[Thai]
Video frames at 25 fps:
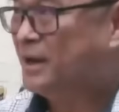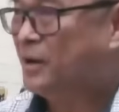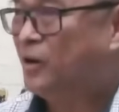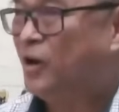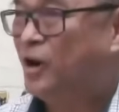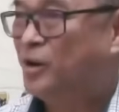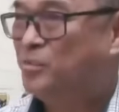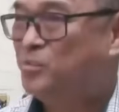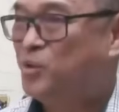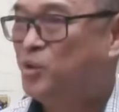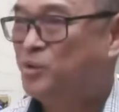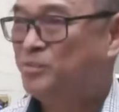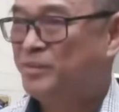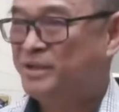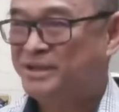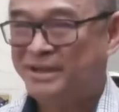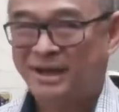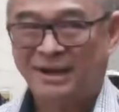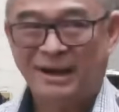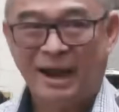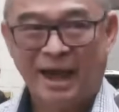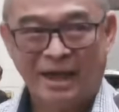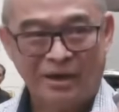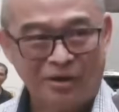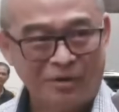ซื้อขาย
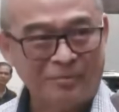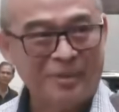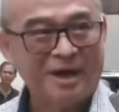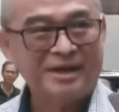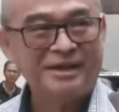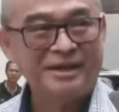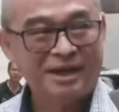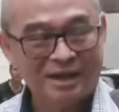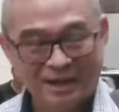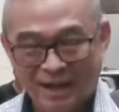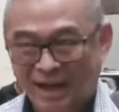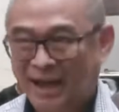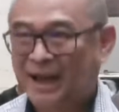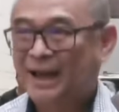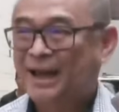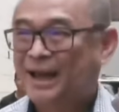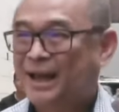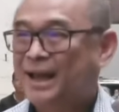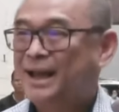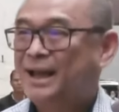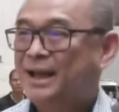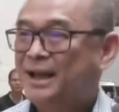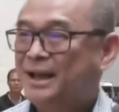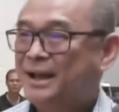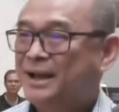เรียกเจ้าหน้าที่
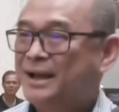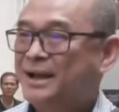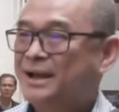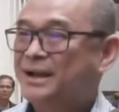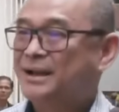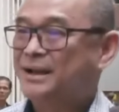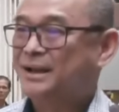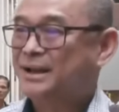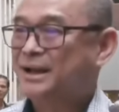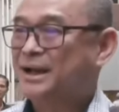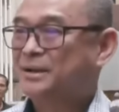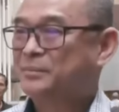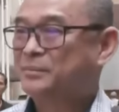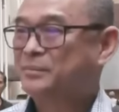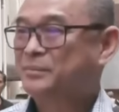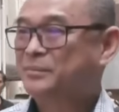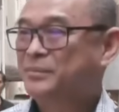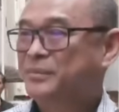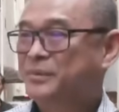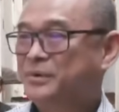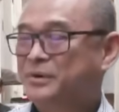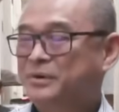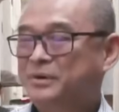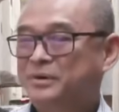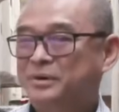ทางกรมสรรพากร
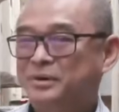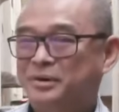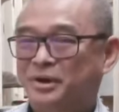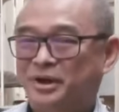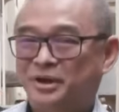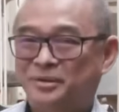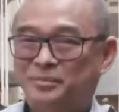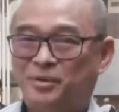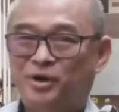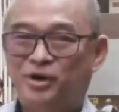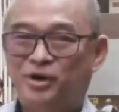มาให้ถ้อย